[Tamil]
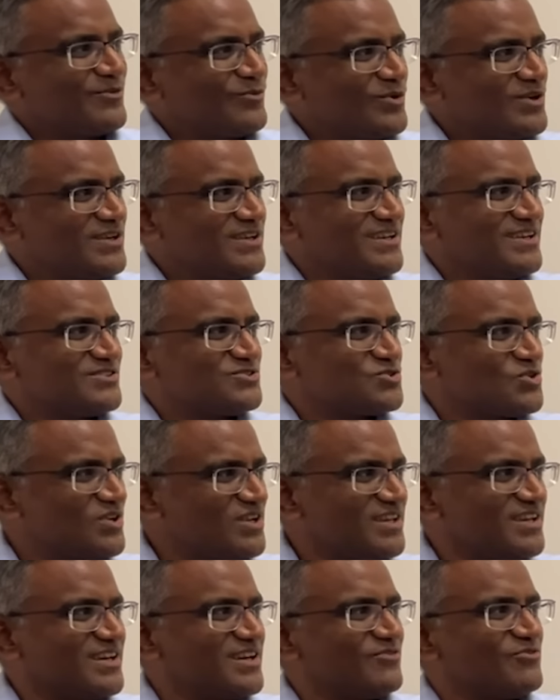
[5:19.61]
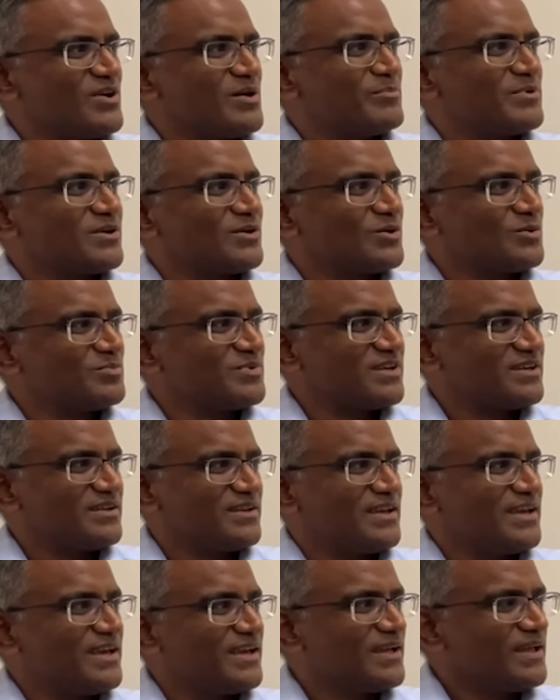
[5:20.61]
ஒரு சோள ஃபார்மரை கூப்பிட்டு
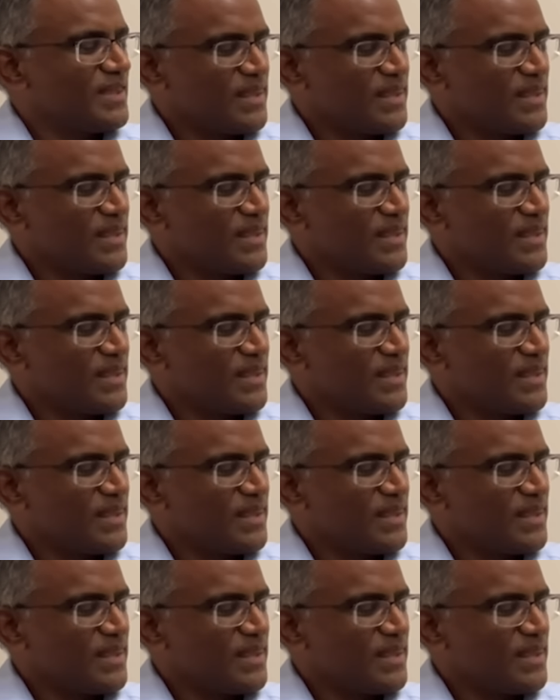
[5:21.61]
ஏ